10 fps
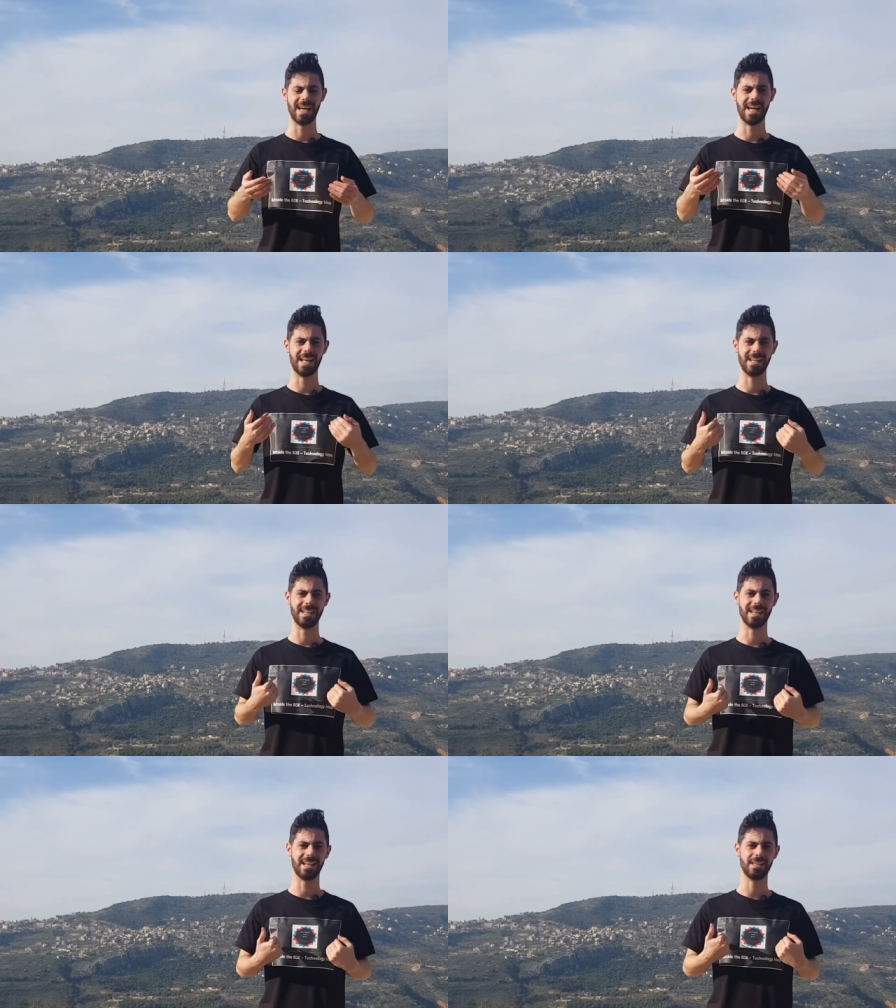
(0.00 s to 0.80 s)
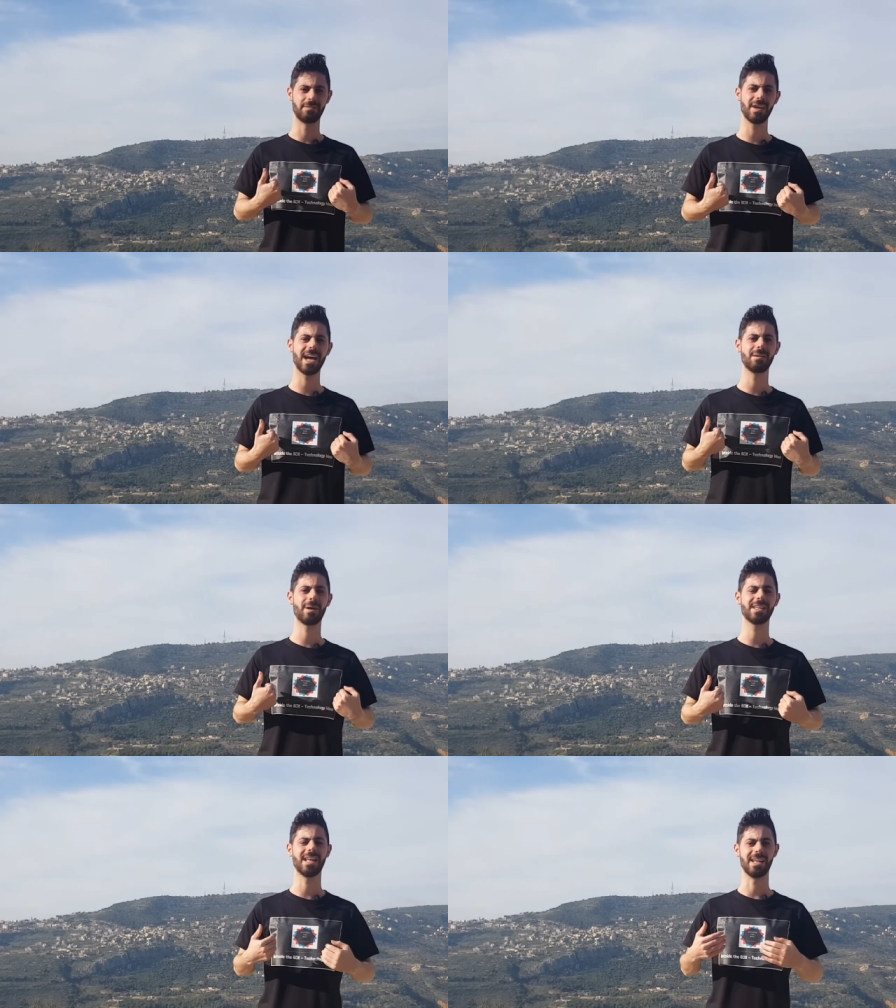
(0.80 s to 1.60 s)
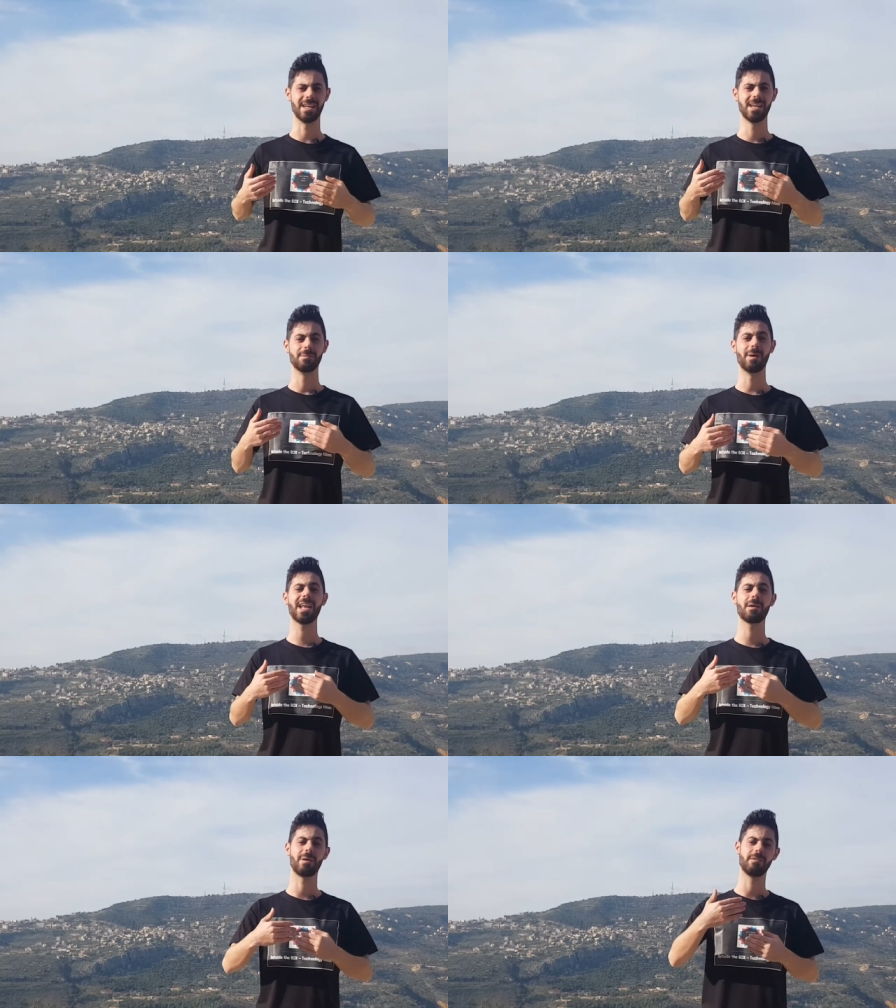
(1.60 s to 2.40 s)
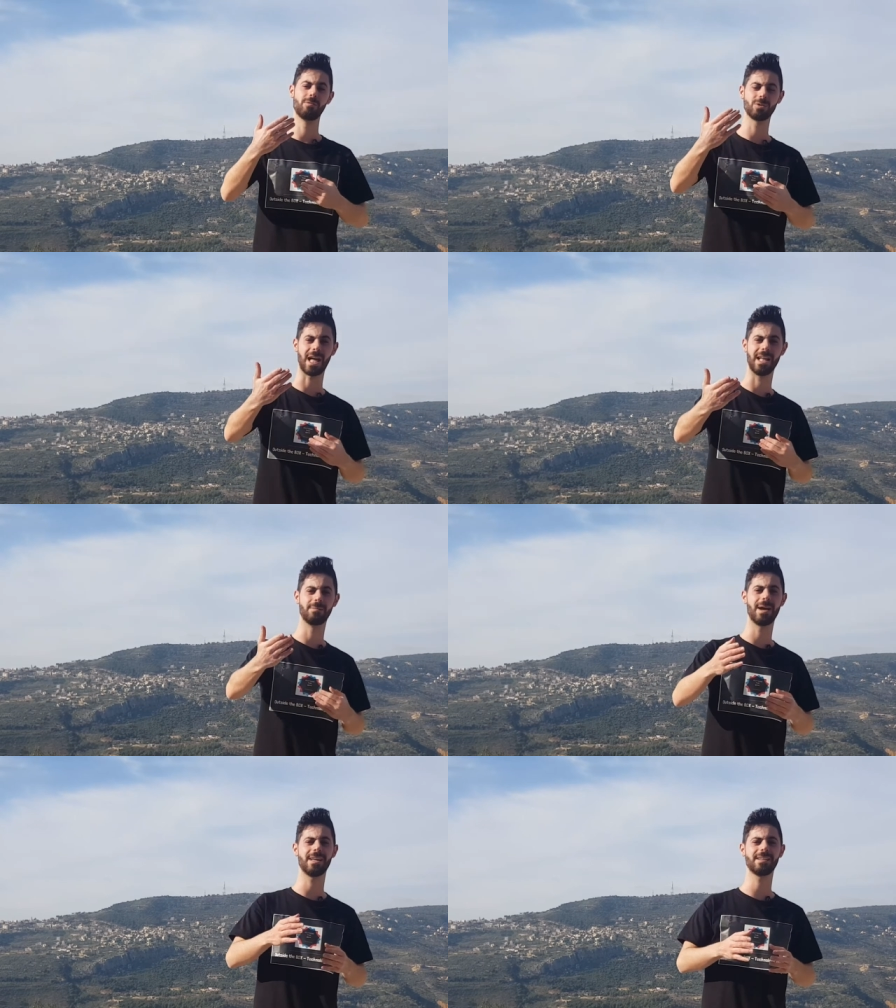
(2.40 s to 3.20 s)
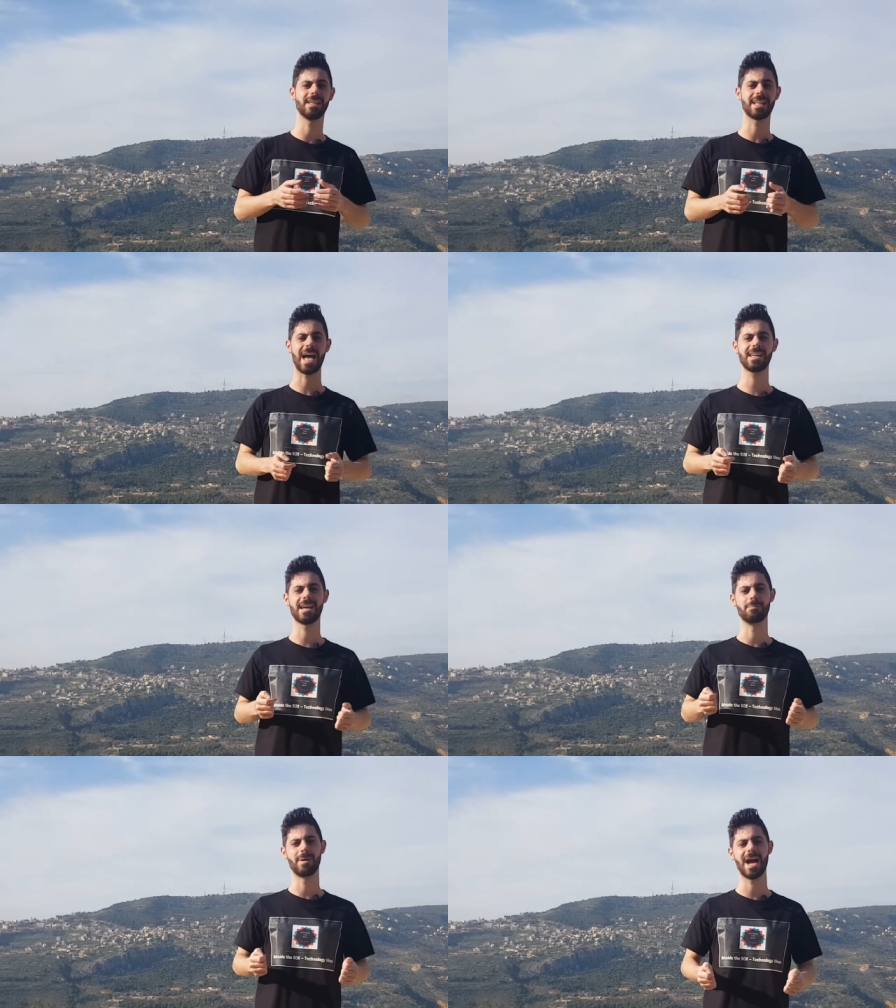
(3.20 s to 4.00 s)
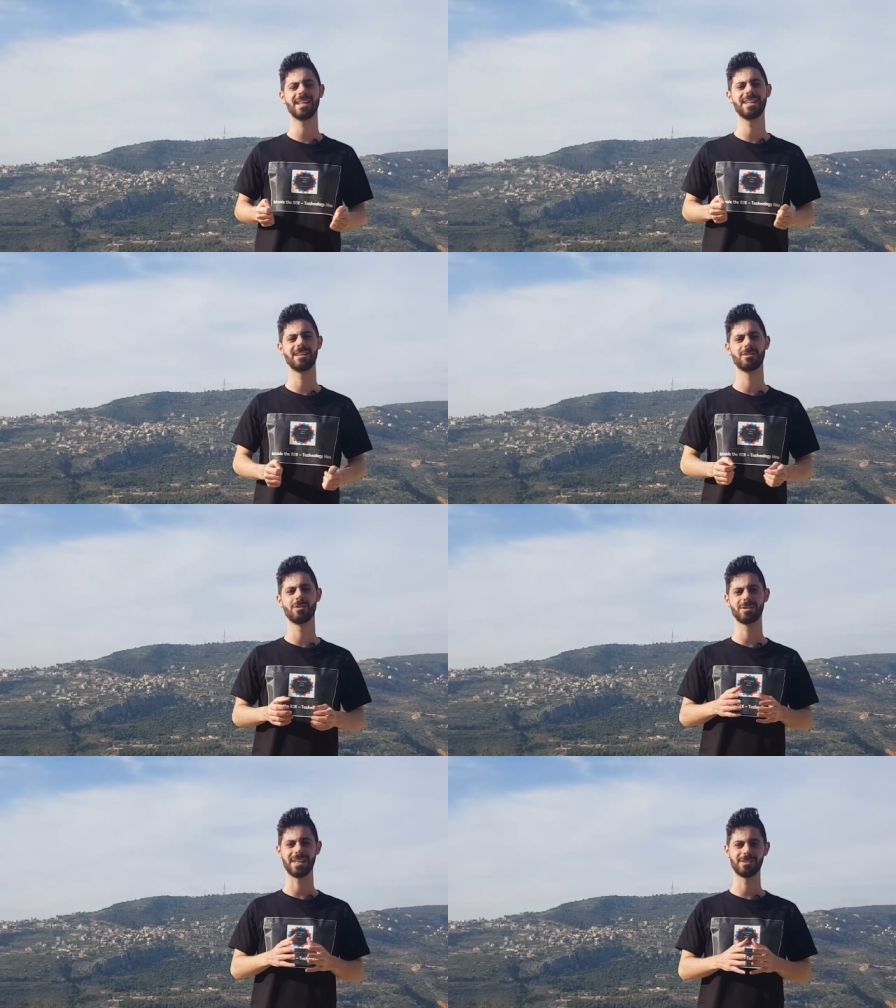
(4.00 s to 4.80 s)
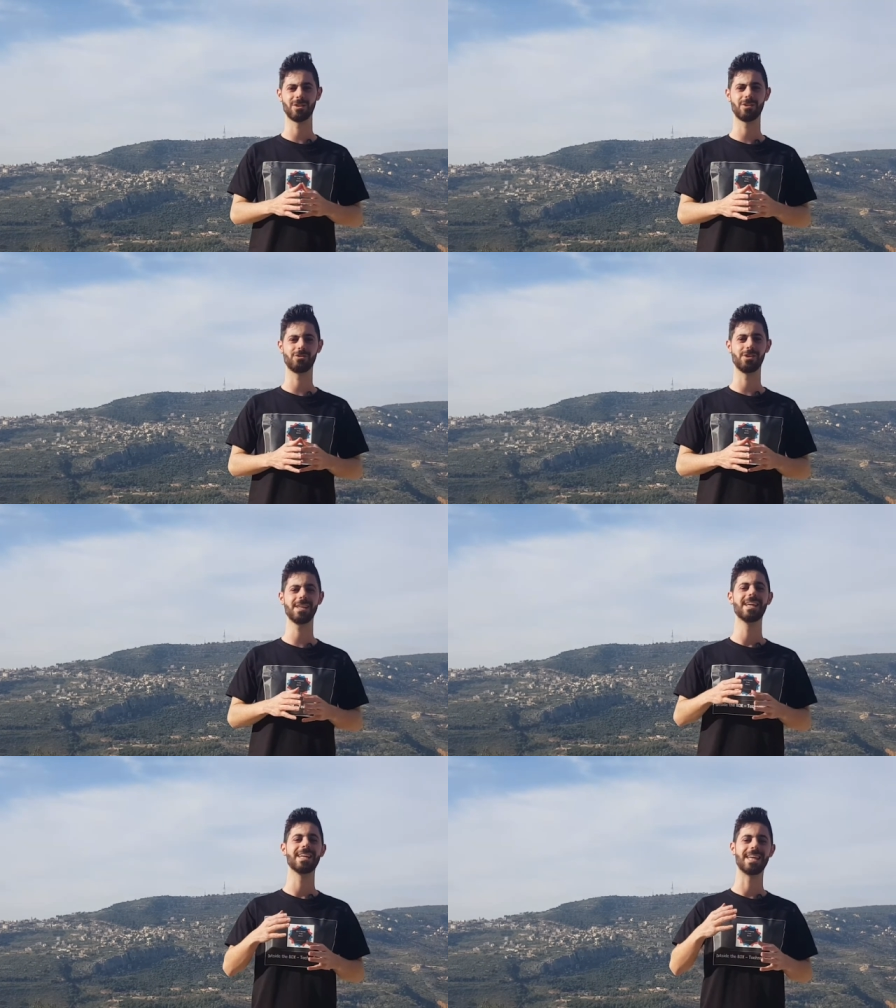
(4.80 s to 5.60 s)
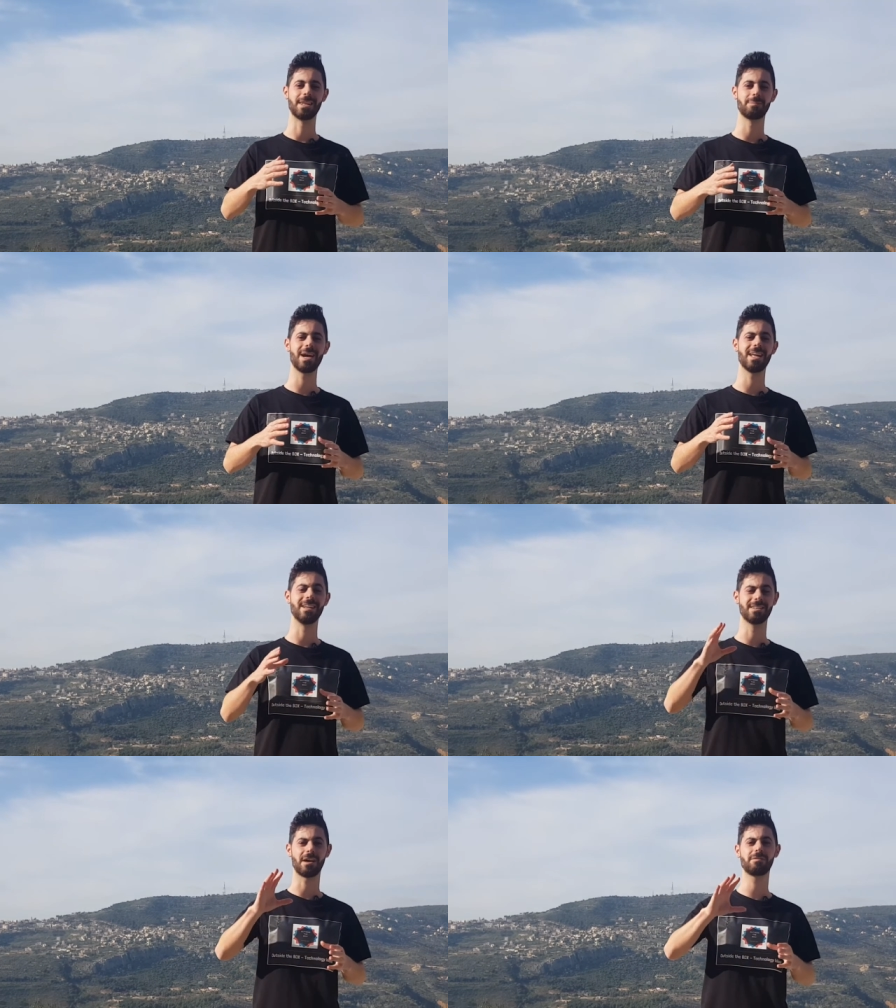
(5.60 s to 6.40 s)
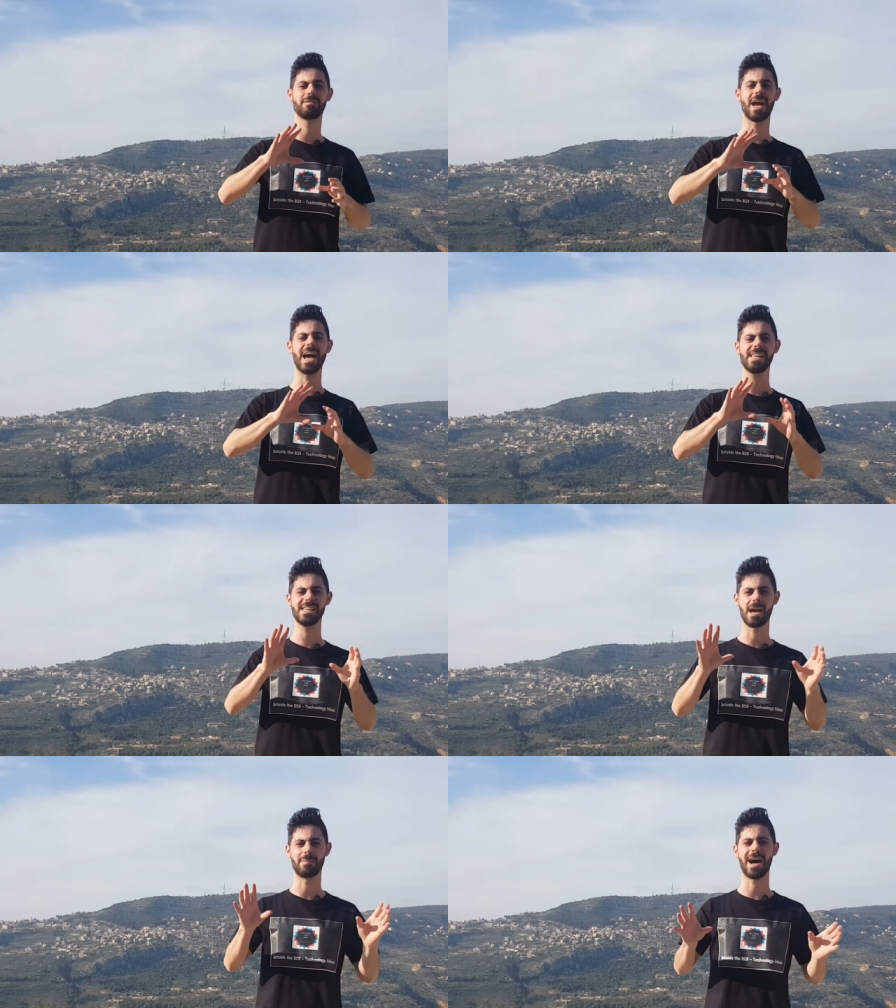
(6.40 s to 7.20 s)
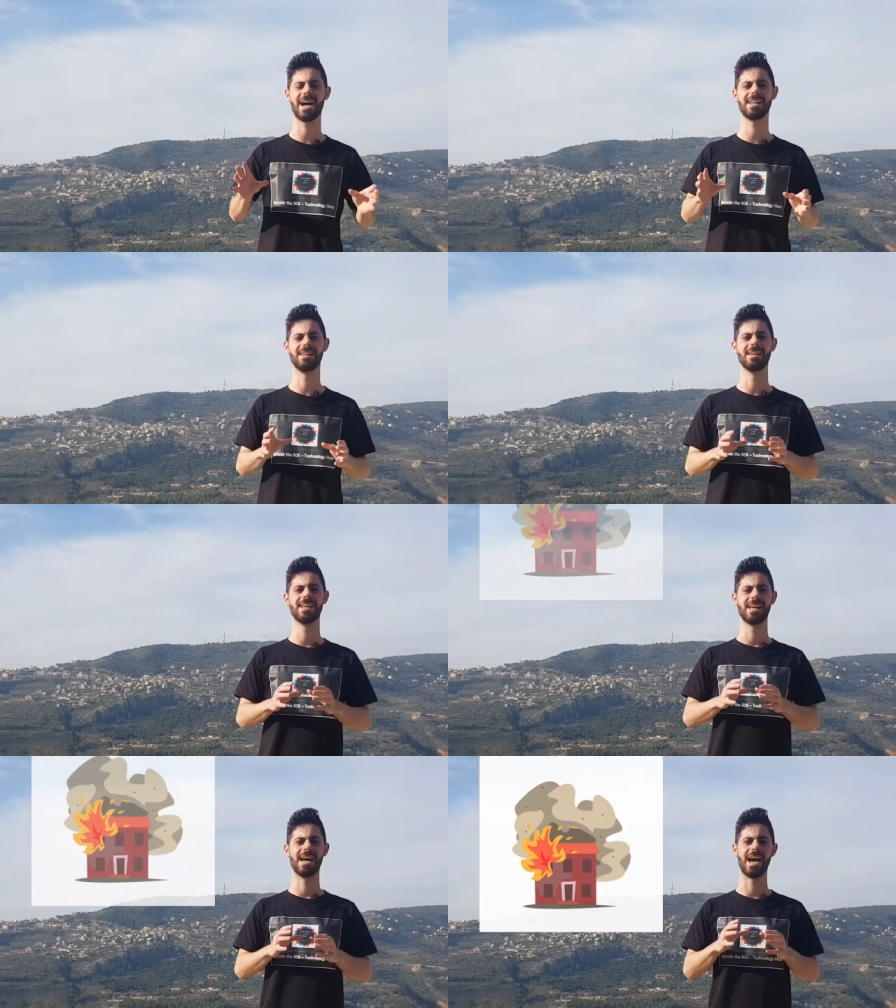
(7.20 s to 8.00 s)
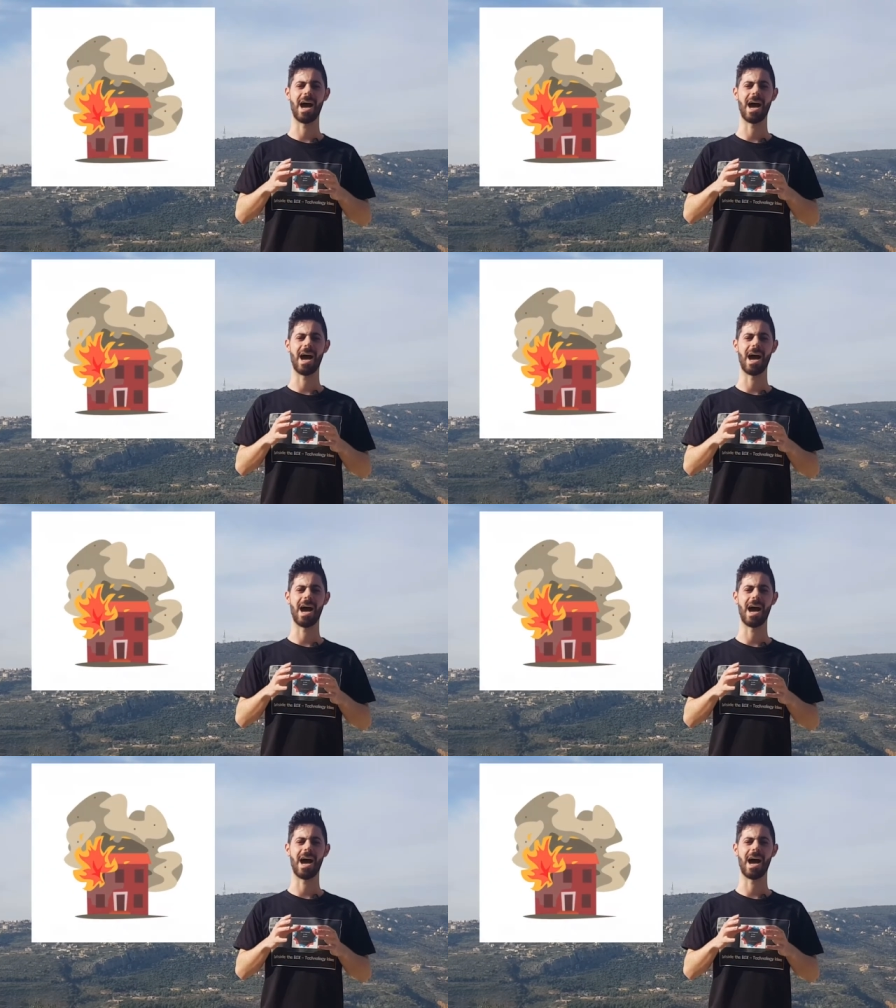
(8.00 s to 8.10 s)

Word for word: آه، الدفاع المدني بلا ما يفوت على البيت يتحكم بهيدي الزون تكنولوجي كرمال يطفي اي محل آه،